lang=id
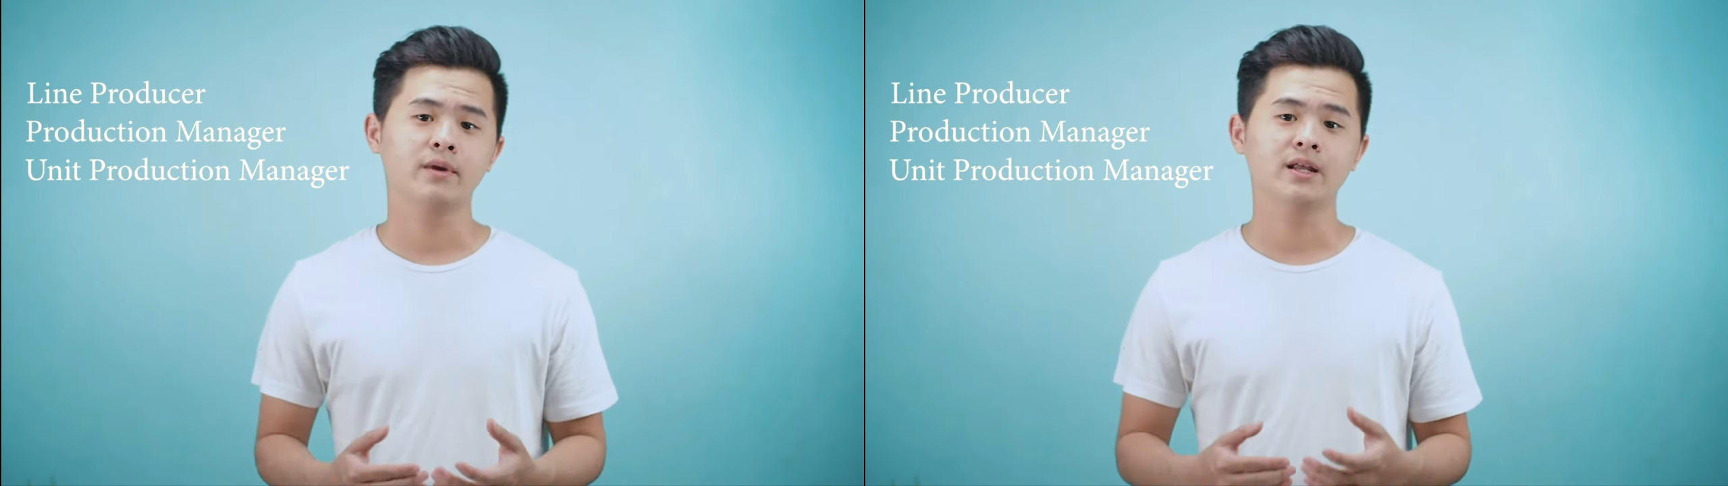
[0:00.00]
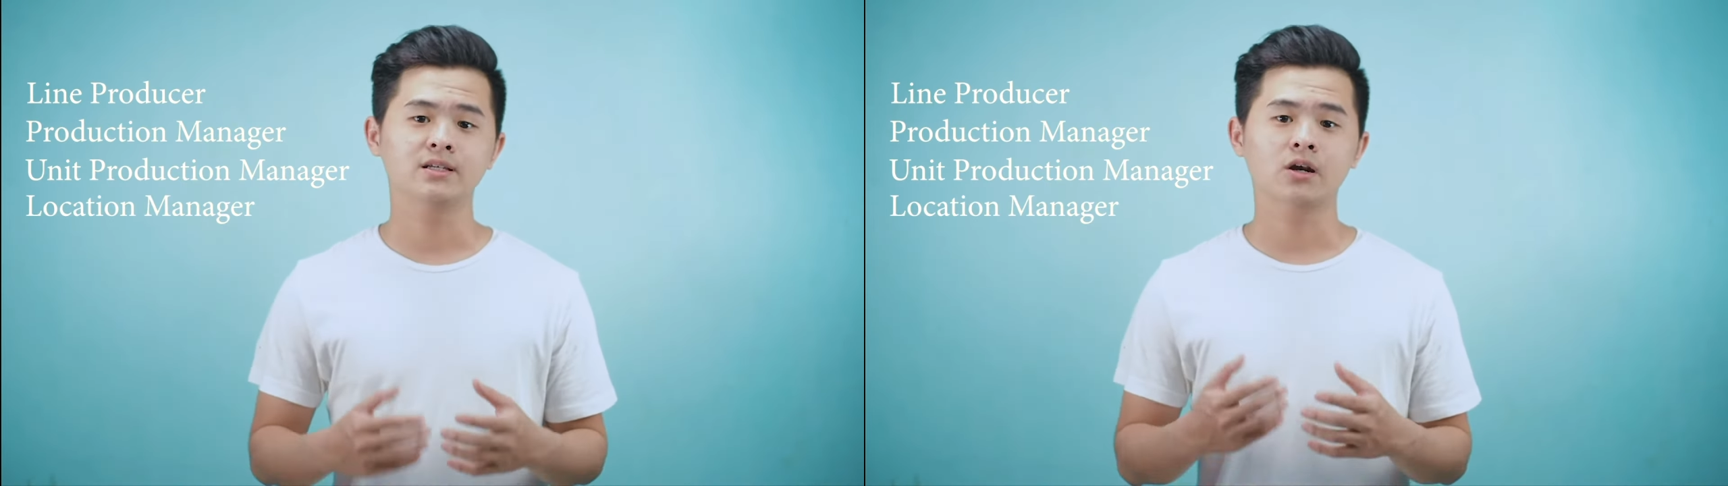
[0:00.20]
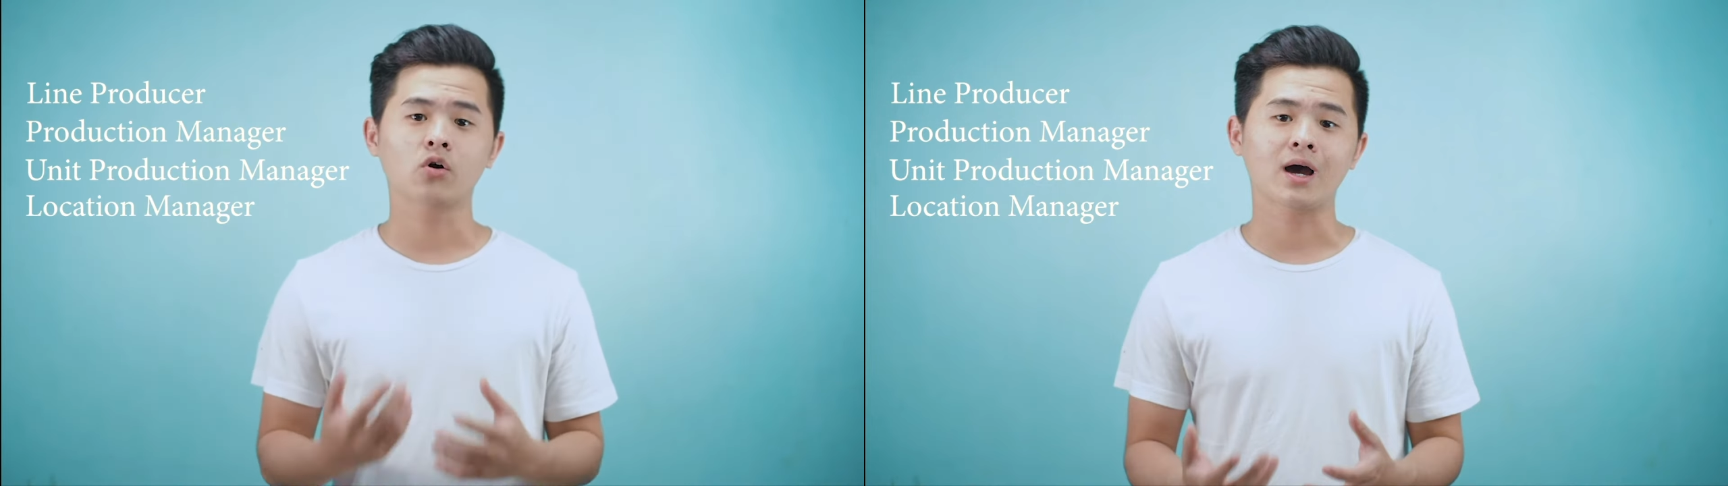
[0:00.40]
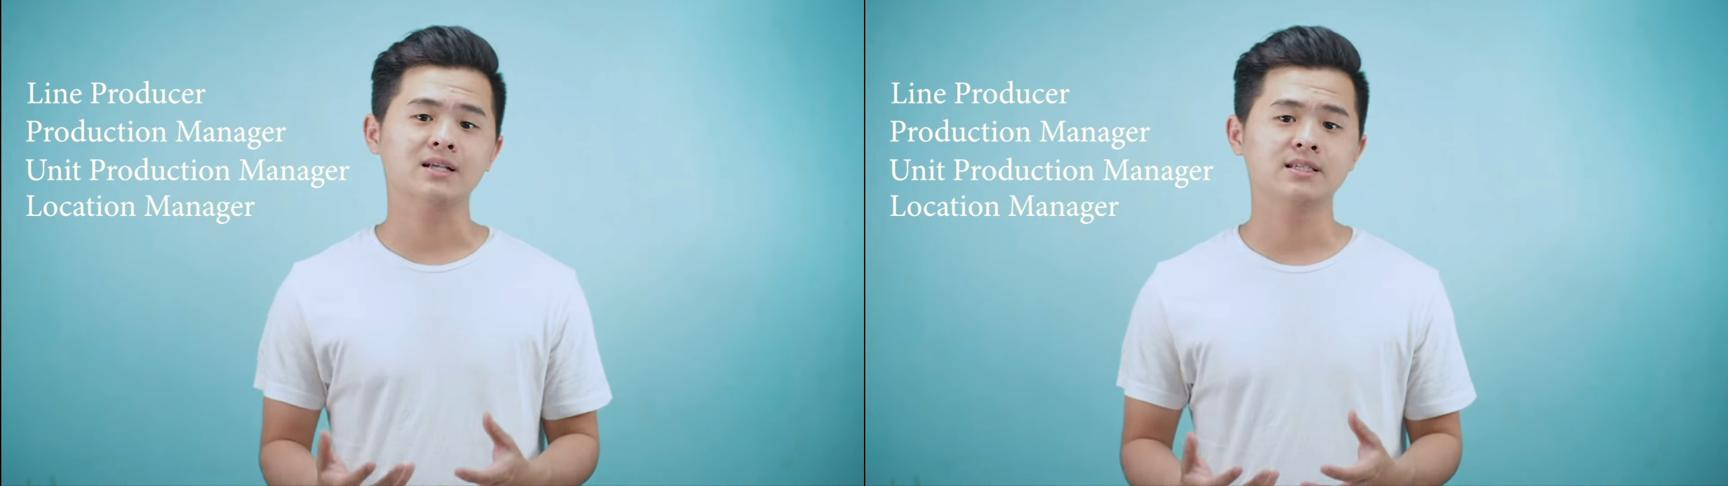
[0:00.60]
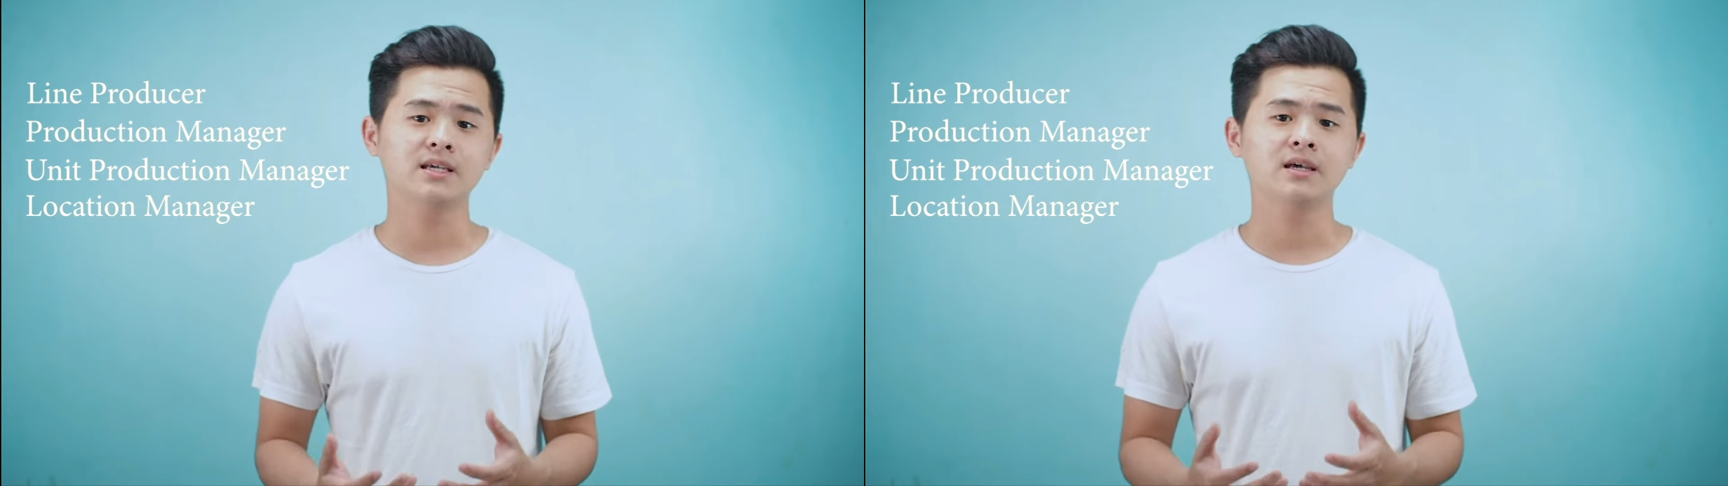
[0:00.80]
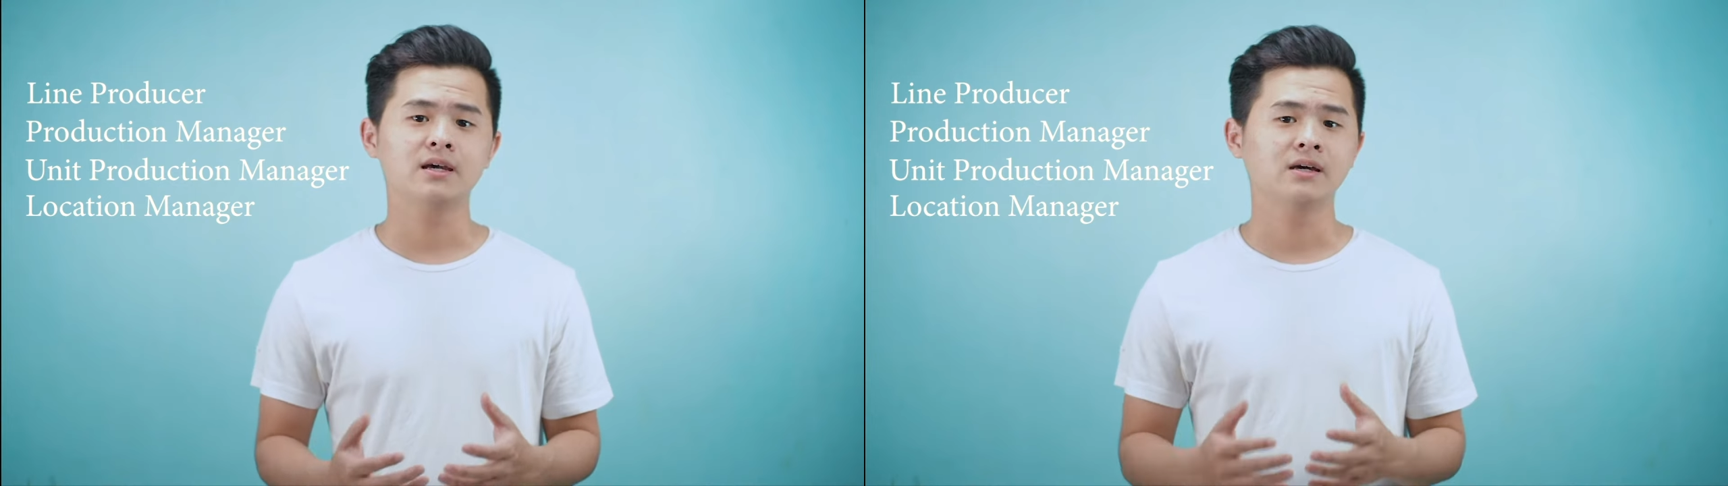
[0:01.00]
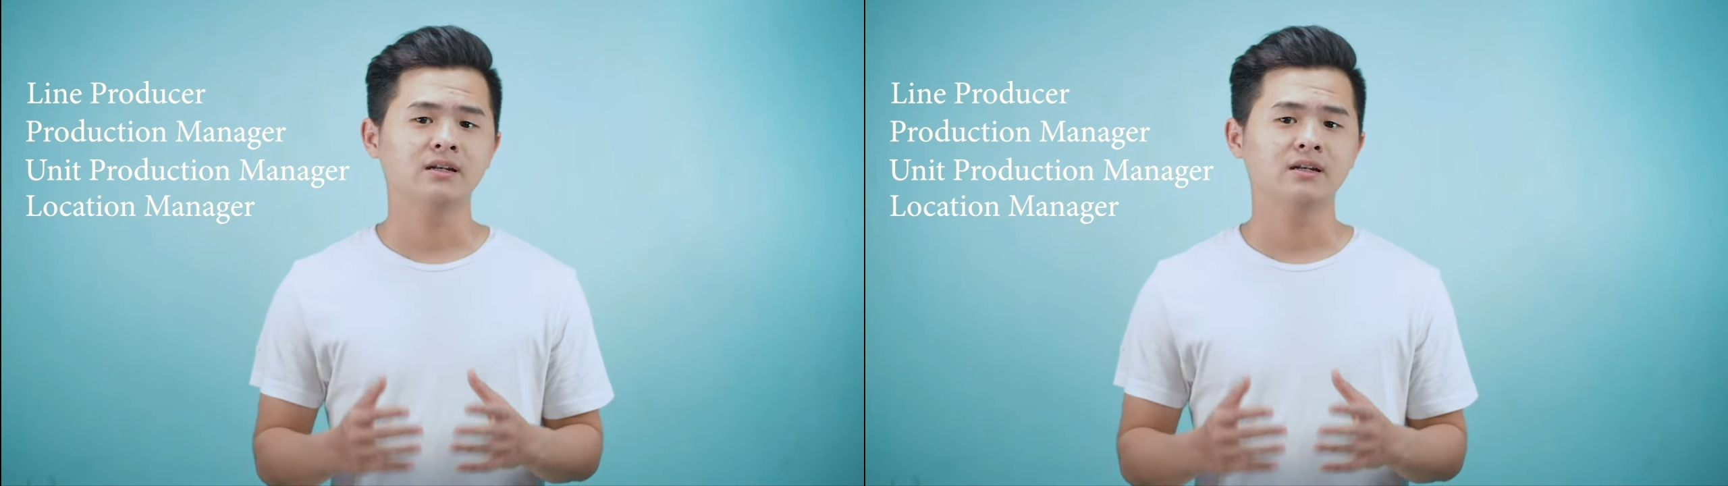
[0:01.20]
manager lokasi,